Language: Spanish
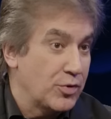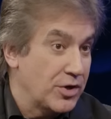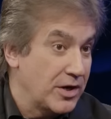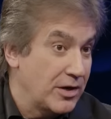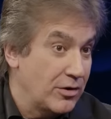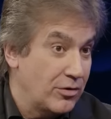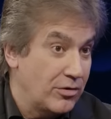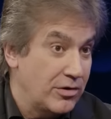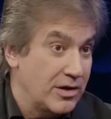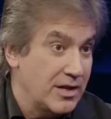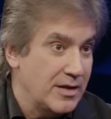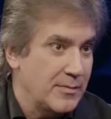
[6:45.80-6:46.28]

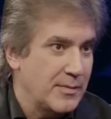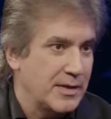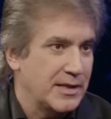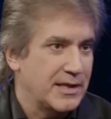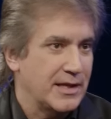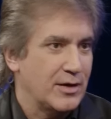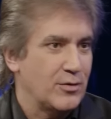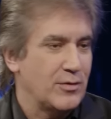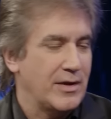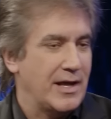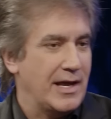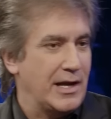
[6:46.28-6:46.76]
poner los
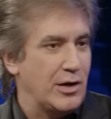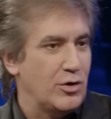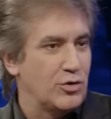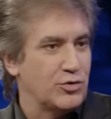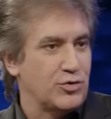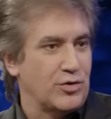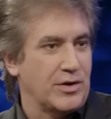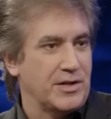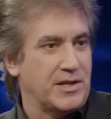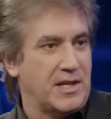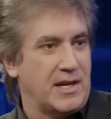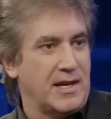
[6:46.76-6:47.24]
límites, no es el
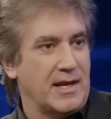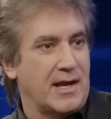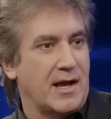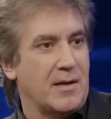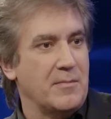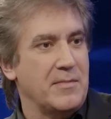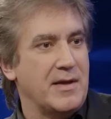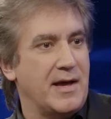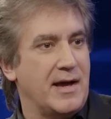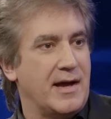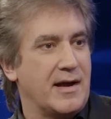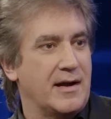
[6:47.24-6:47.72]
otro que tiene que
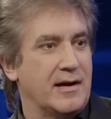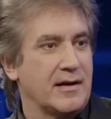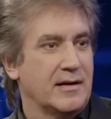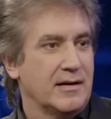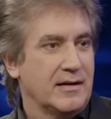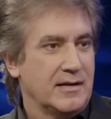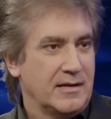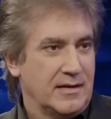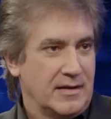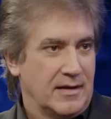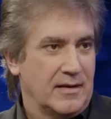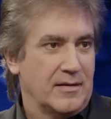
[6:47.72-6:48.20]
cambiar.
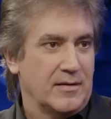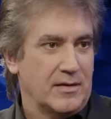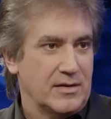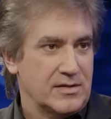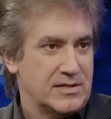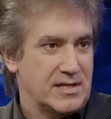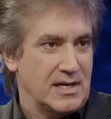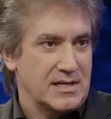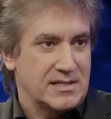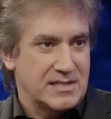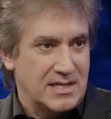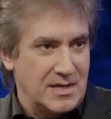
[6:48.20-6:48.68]
Eh,
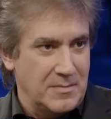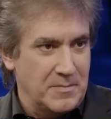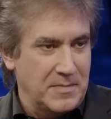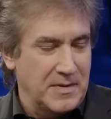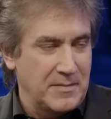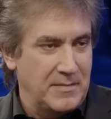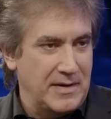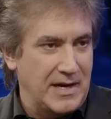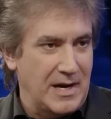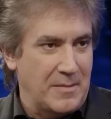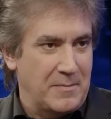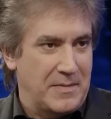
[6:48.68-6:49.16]
si es
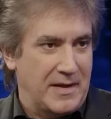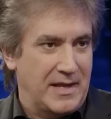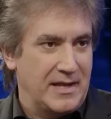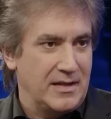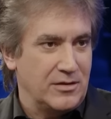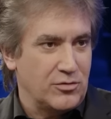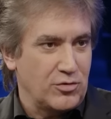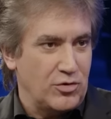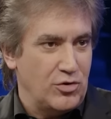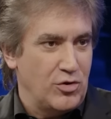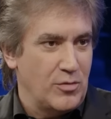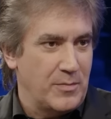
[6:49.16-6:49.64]
siempre mirar para
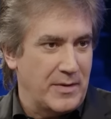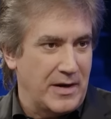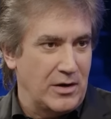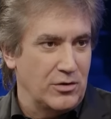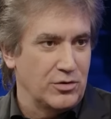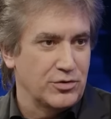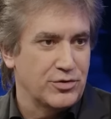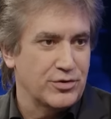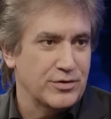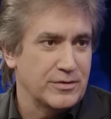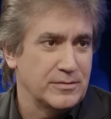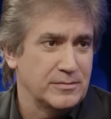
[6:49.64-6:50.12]
adentro, no para el
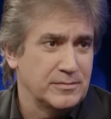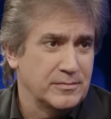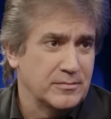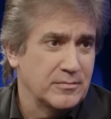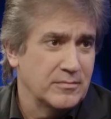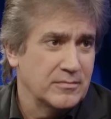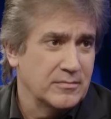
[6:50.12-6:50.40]
otro.